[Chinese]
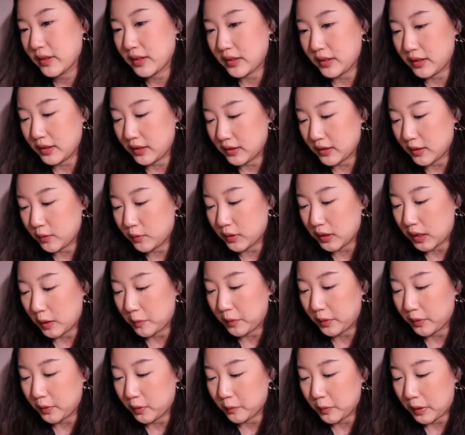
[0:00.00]
你当我男
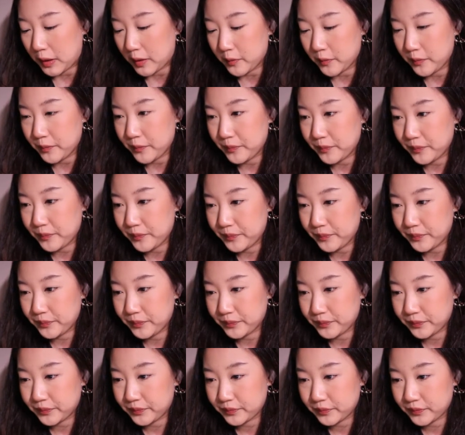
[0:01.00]
朋友
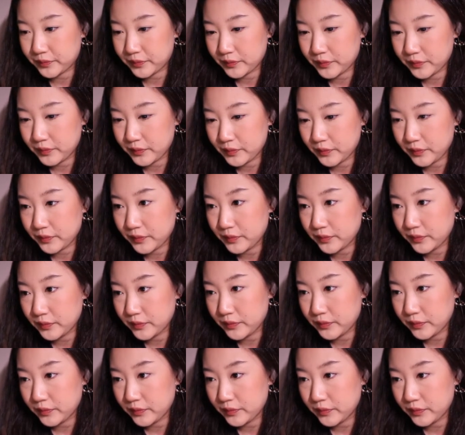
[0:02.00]
吧。”